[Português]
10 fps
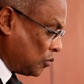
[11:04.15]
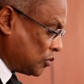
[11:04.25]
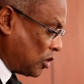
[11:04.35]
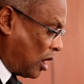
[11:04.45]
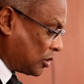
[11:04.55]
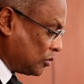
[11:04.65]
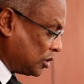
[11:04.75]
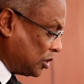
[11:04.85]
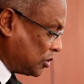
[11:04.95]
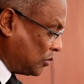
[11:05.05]
os
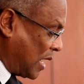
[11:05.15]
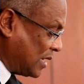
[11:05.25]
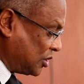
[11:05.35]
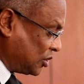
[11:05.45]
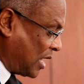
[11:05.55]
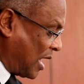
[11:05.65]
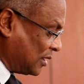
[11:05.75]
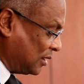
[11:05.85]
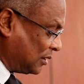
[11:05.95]
órgãos de segurança externa e